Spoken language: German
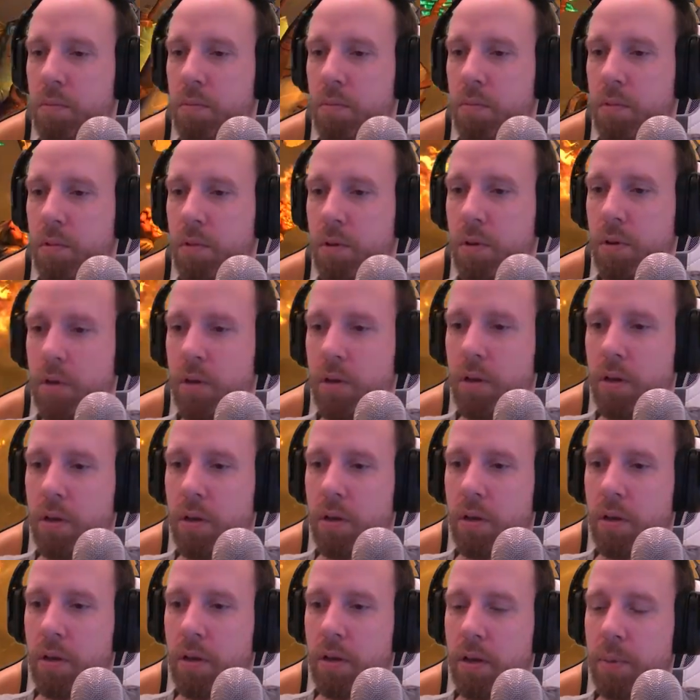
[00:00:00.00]
Ach
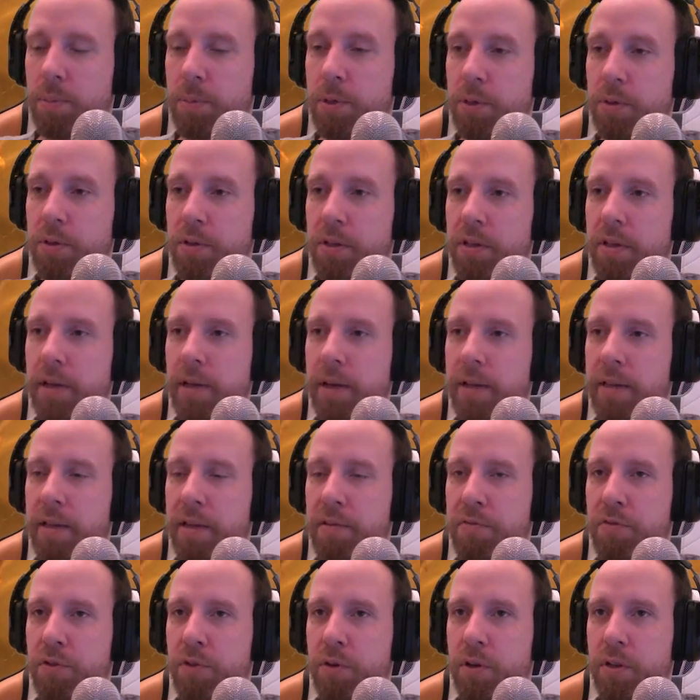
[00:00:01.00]
scheiße. Gibt doch sicher einen
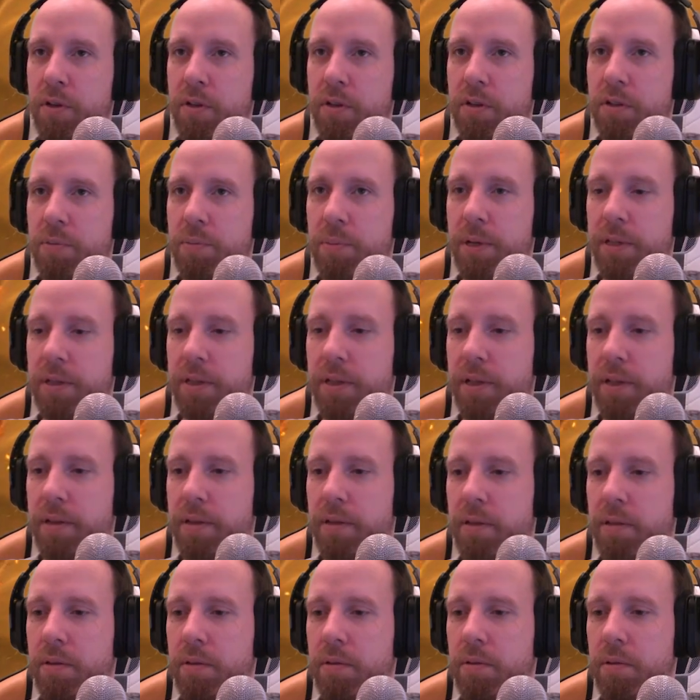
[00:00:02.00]
Erfolg, dass man
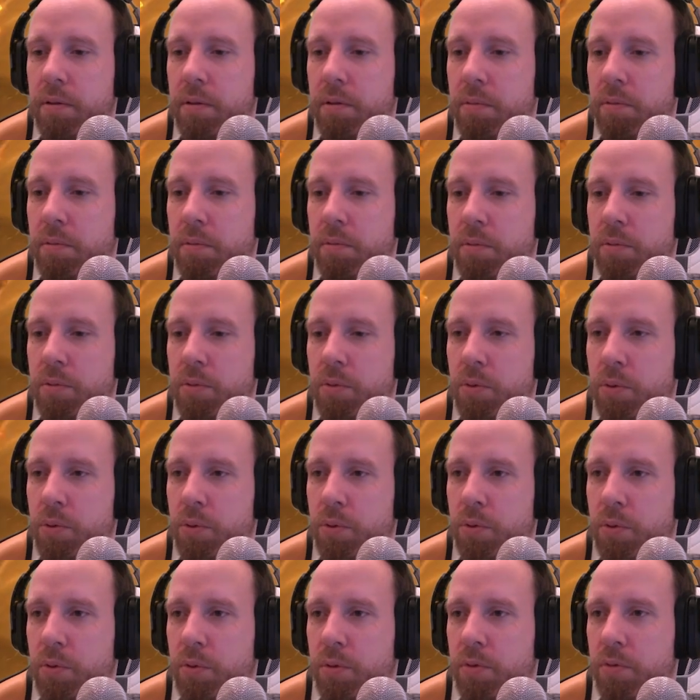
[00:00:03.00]
den äh,
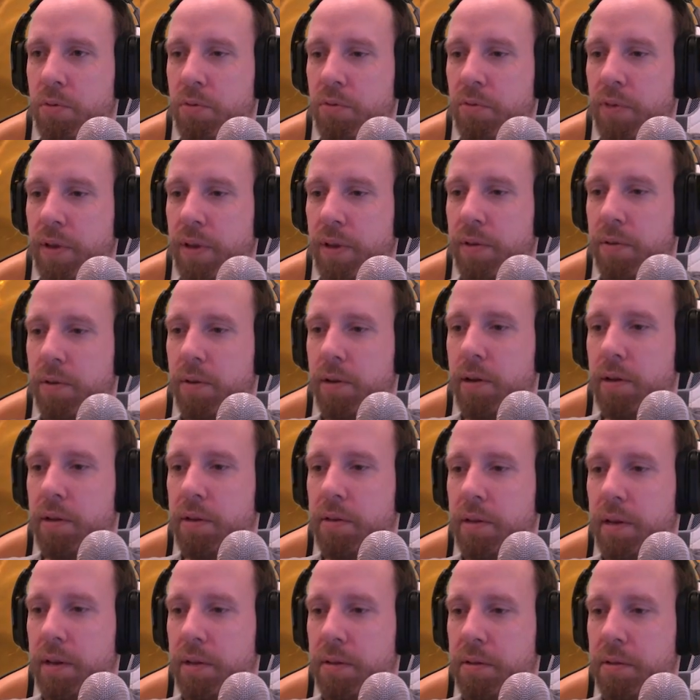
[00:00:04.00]
tötet, während noch alle Nö.
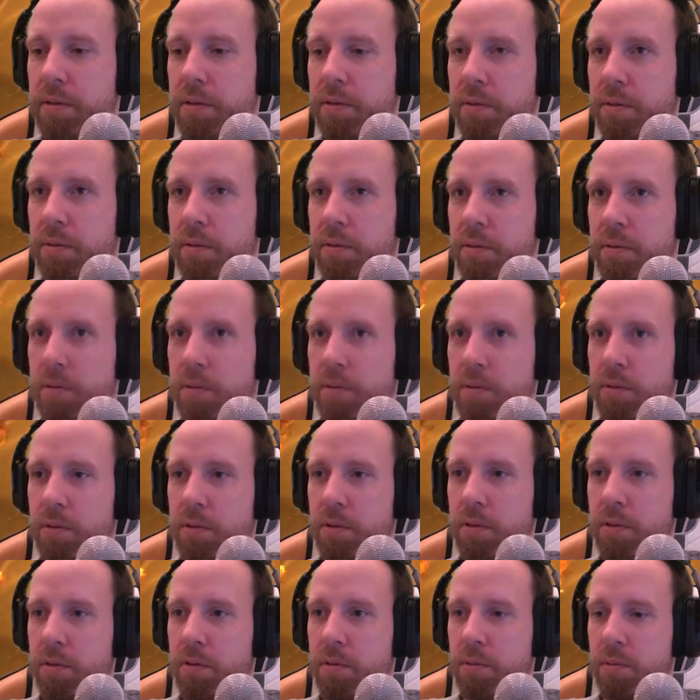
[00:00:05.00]
da sind.
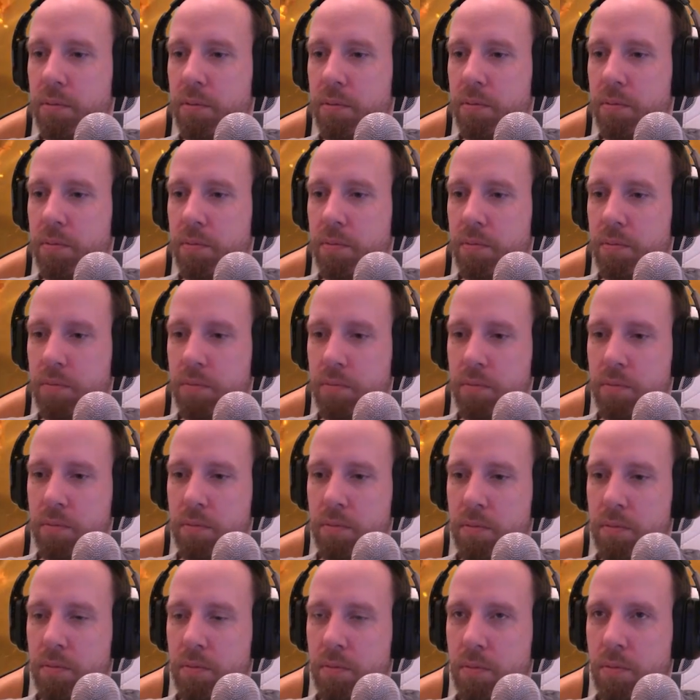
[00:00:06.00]
Echt?
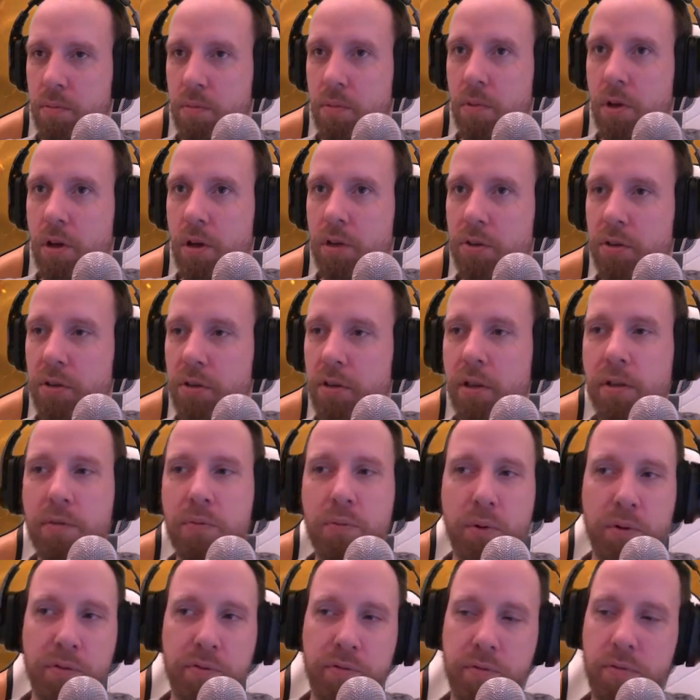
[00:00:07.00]
Hätte ich
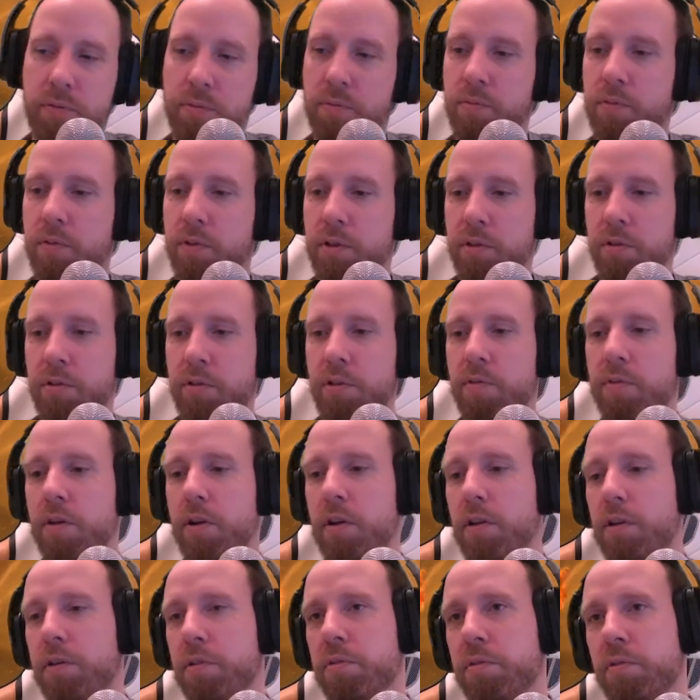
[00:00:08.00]
entworfen, nicht die
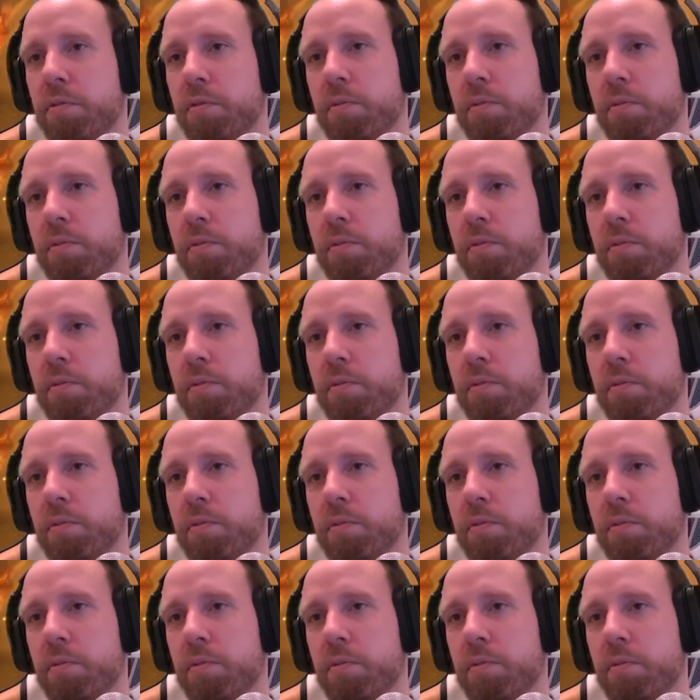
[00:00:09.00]
Wahrheit.